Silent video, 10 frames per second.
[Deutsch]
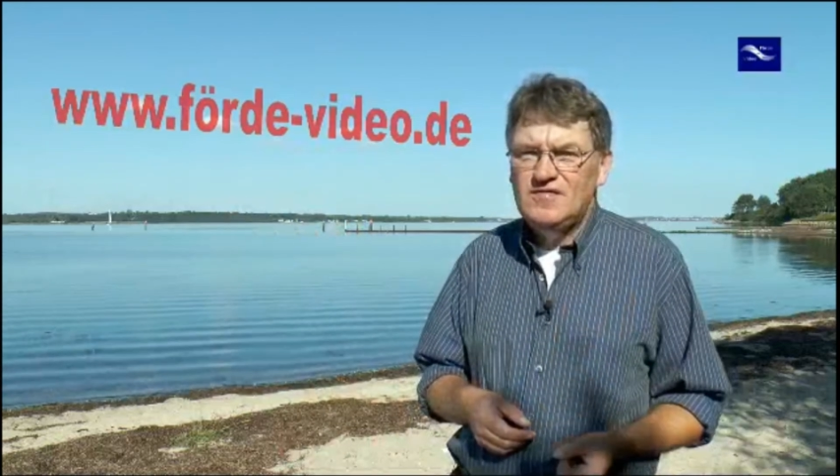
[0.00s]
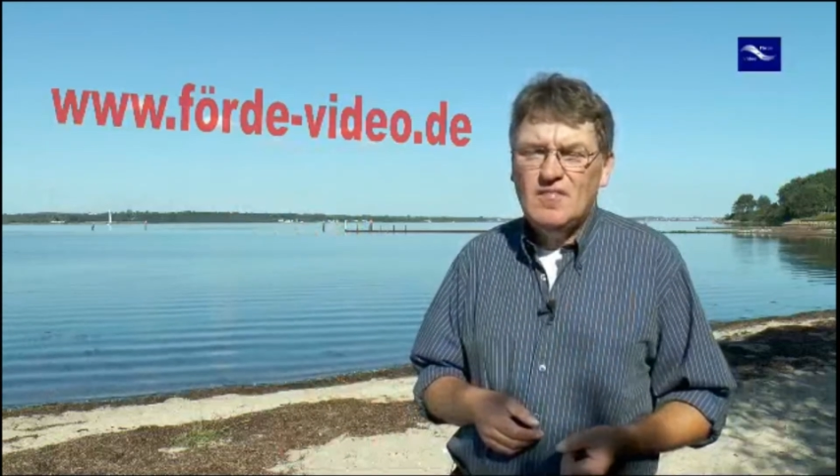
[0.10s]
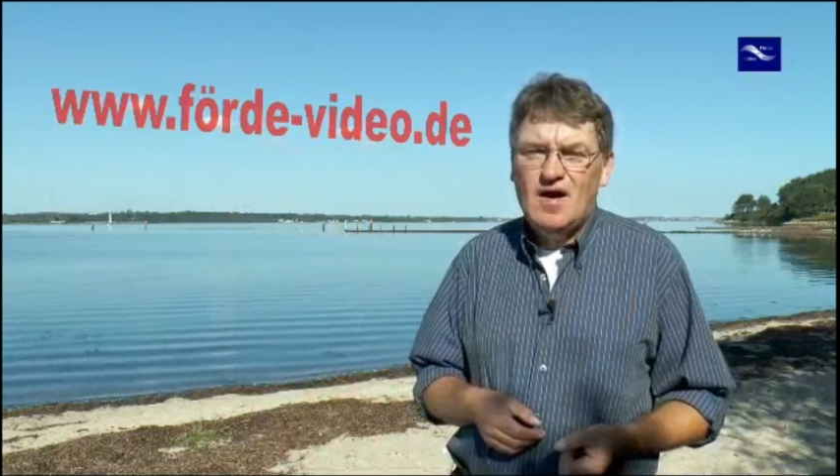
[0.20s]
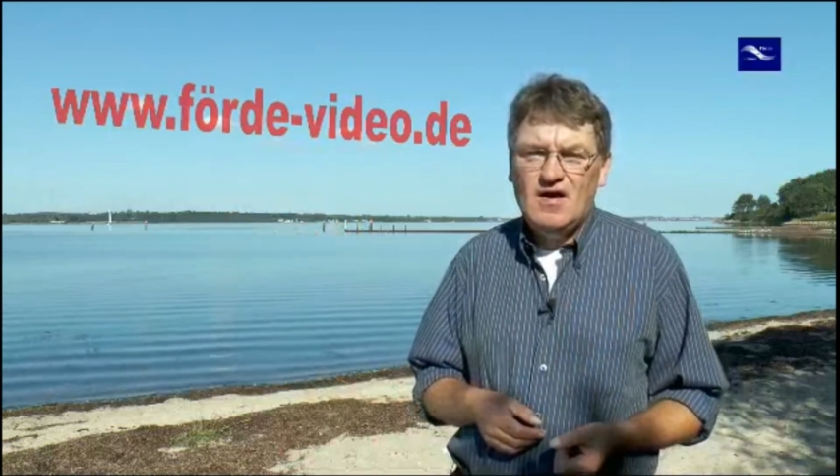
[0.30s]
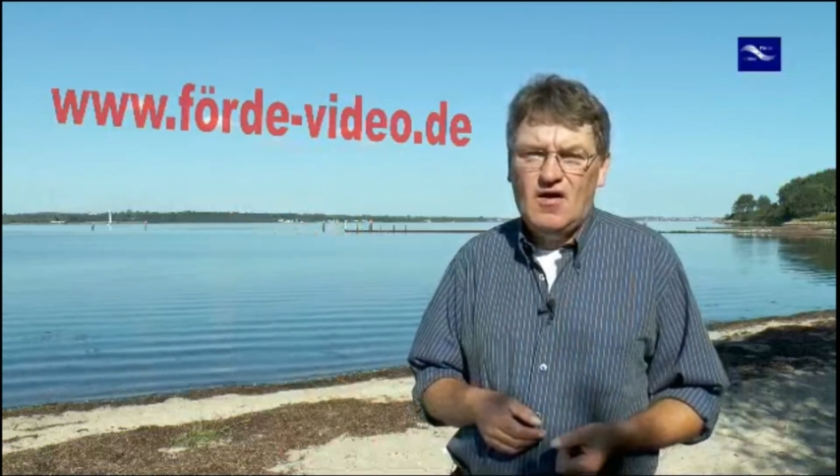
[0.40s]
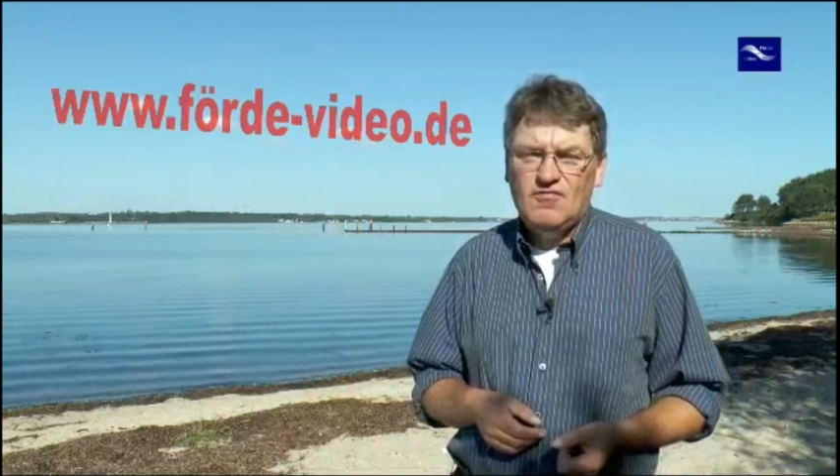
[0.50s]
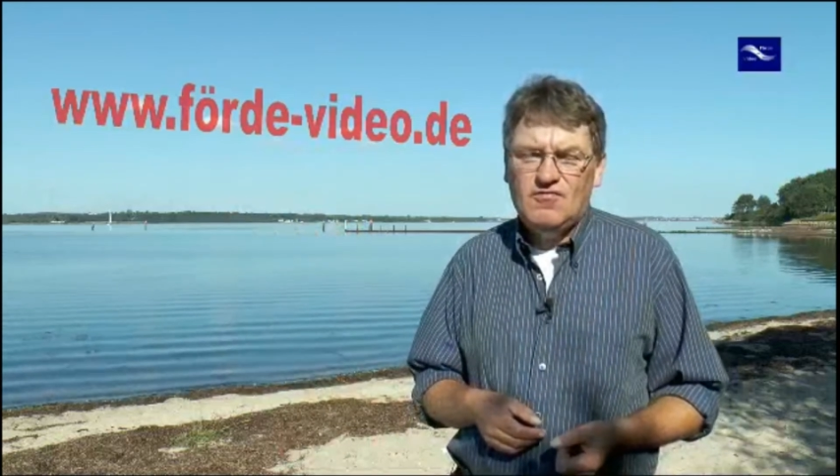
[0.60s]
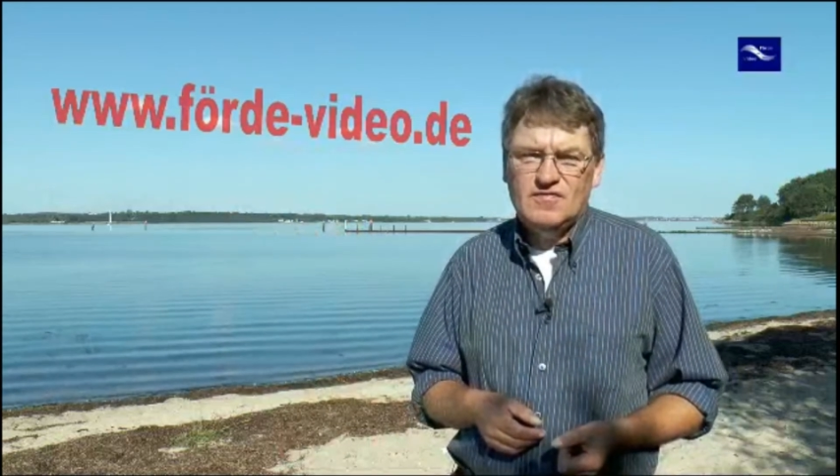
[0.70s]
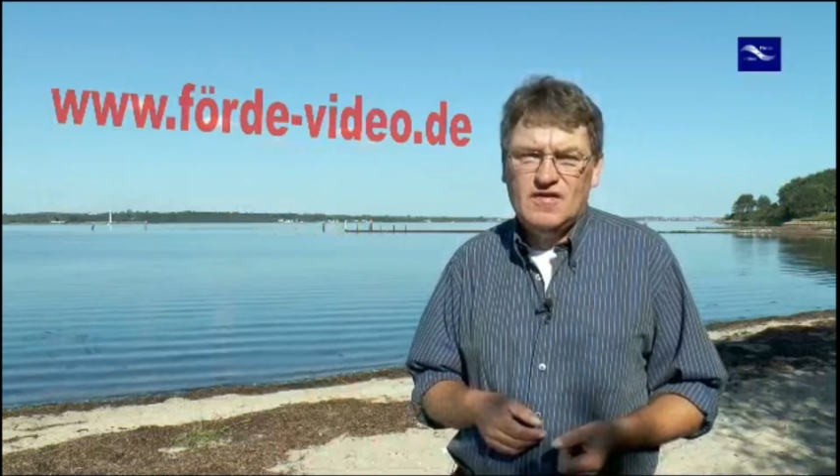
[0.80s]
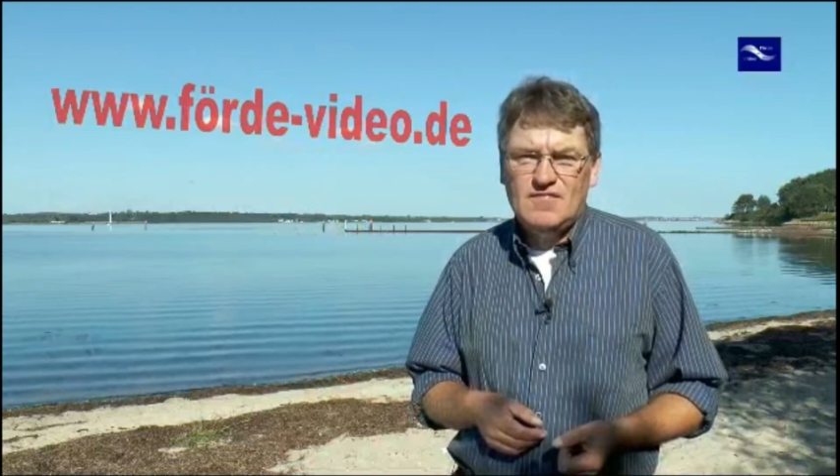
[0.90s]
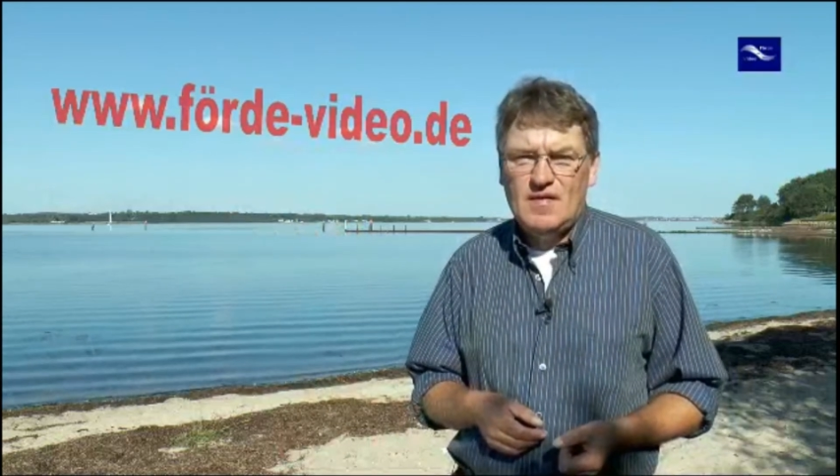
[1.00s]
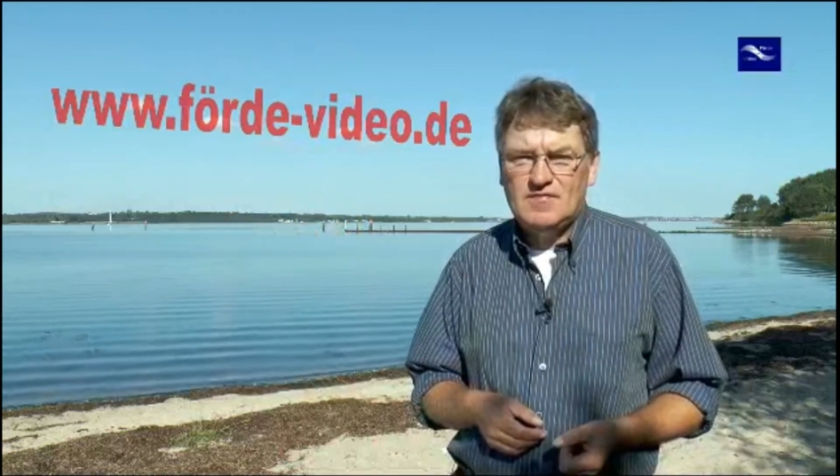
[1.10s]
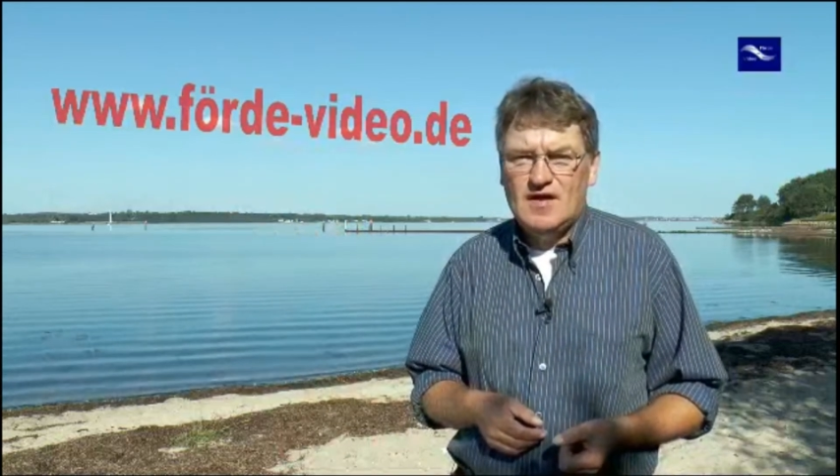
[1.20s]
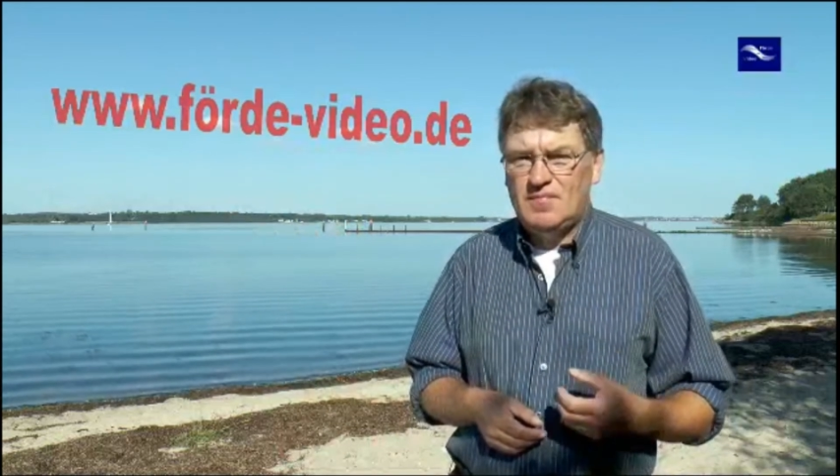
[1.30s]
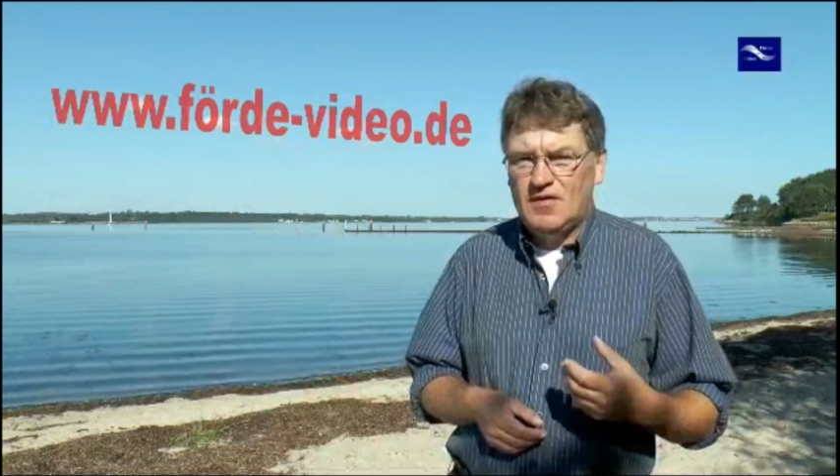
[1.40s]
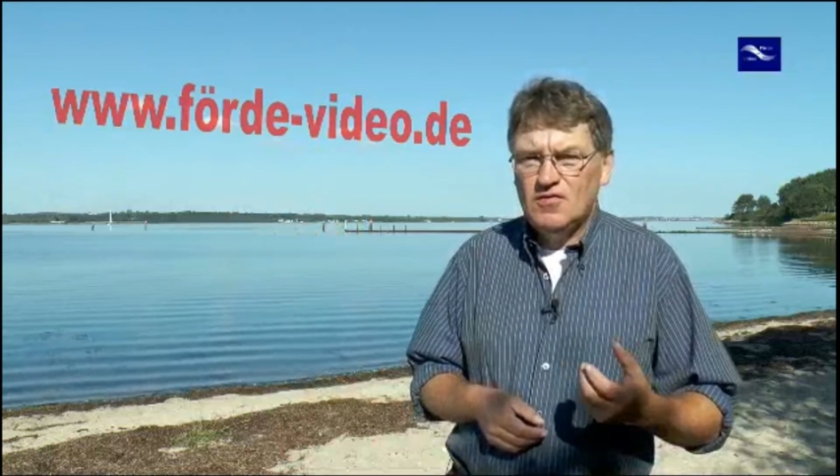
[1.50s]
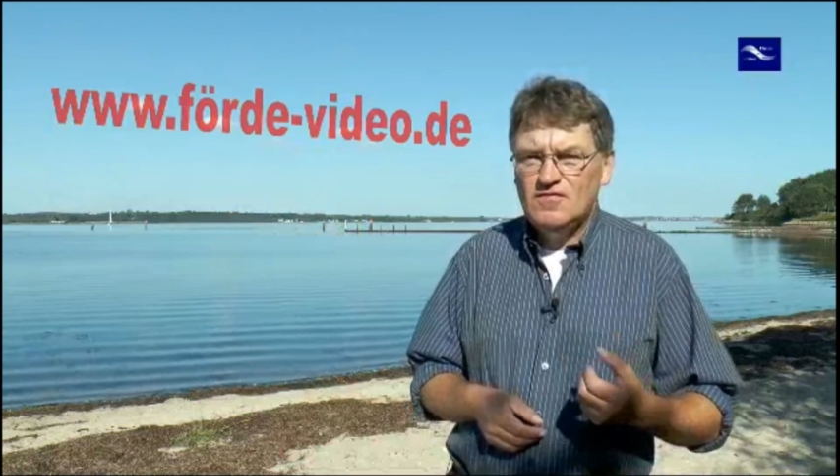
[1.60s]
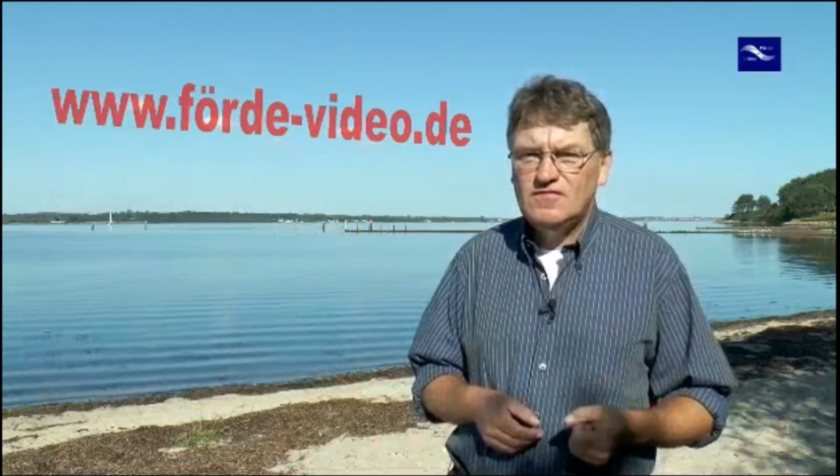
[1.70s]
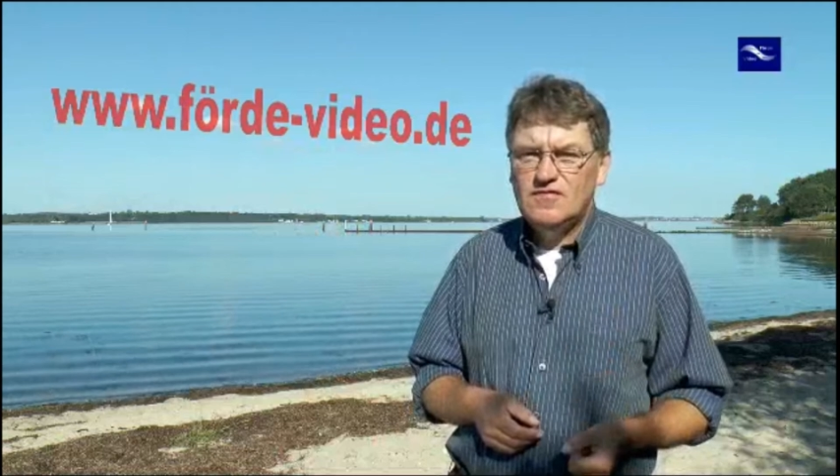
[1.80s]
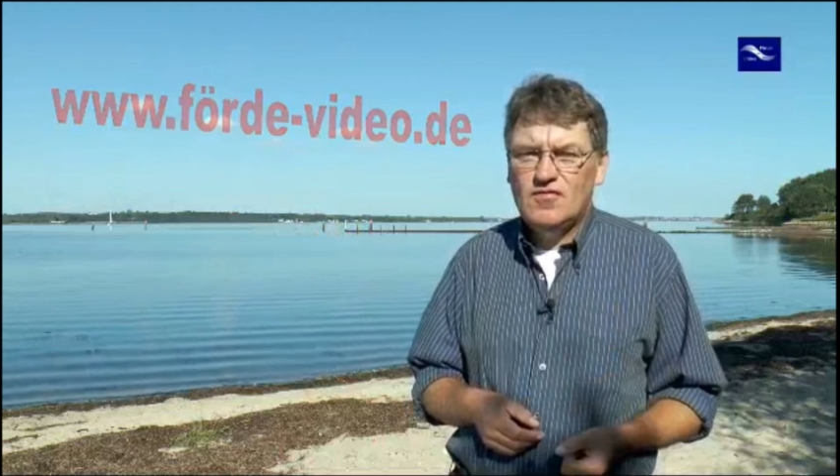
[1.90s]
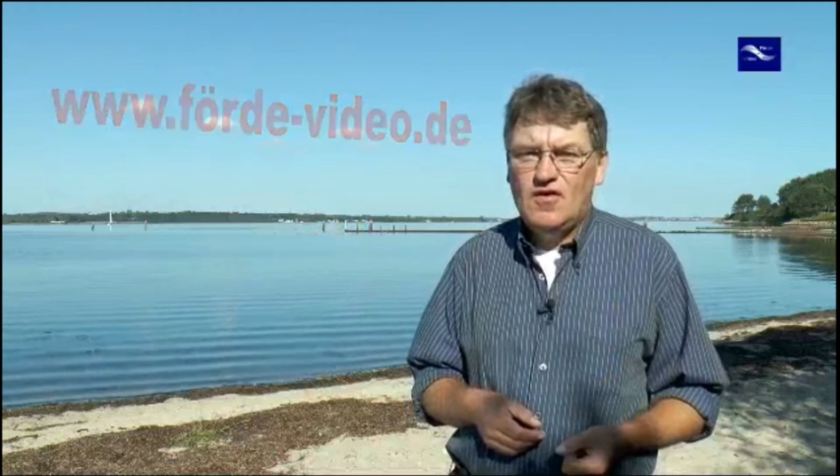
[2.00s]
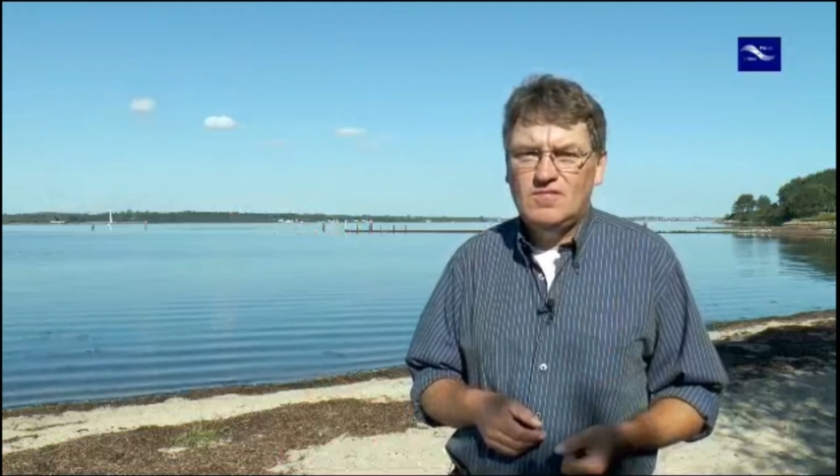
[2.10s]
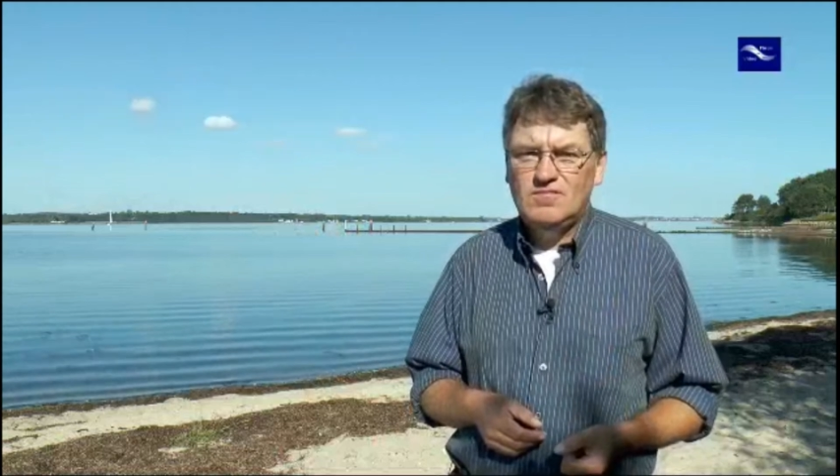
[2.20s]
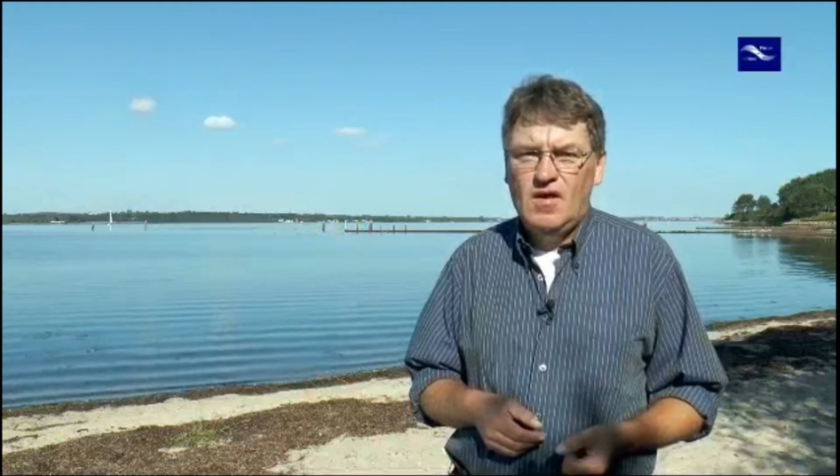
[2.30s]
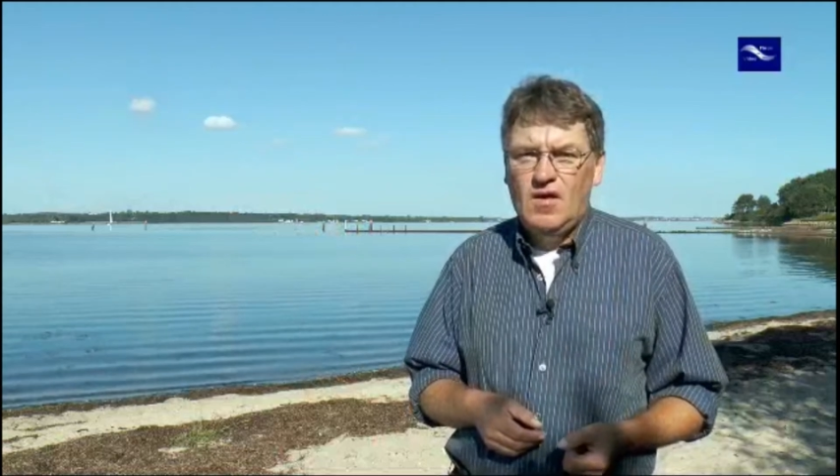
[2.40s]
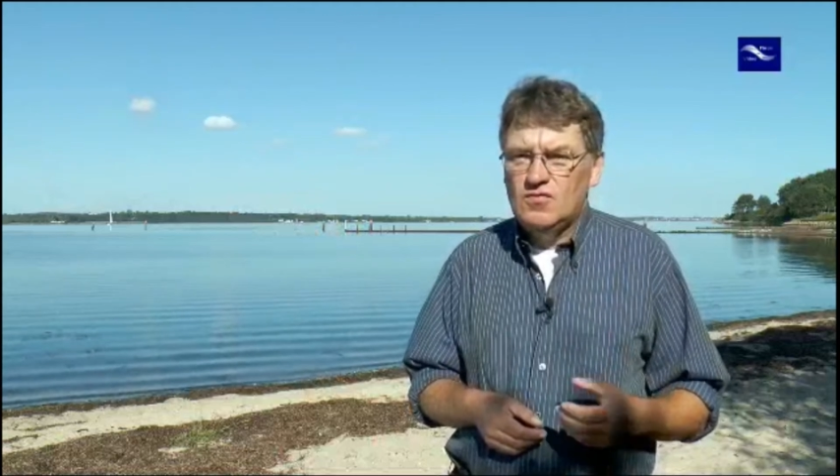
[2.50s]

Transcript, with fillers: Sie mal auf unserer Website begrüßen zu können.